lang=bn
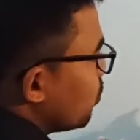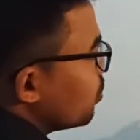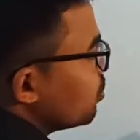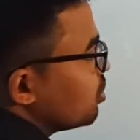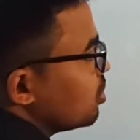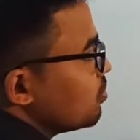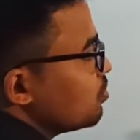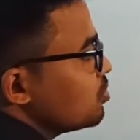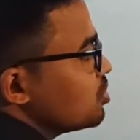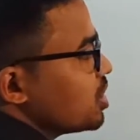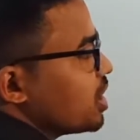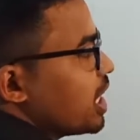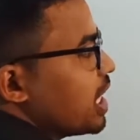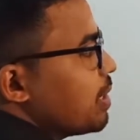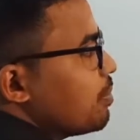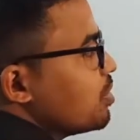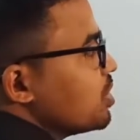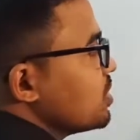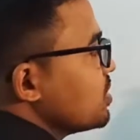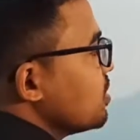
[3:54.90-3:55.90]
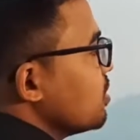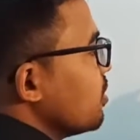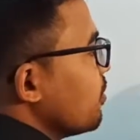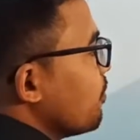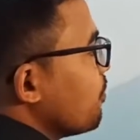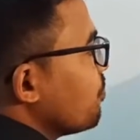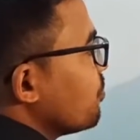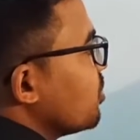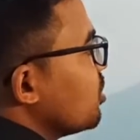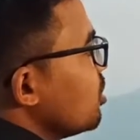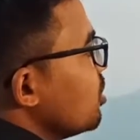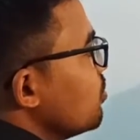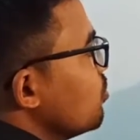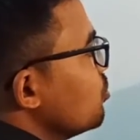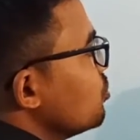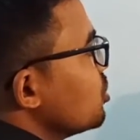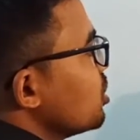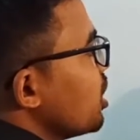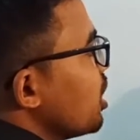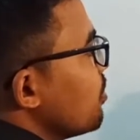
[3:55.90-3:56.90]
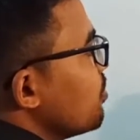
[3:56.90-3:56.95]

কোন ত্রিভুজ এ বি সি ত্রিভুজ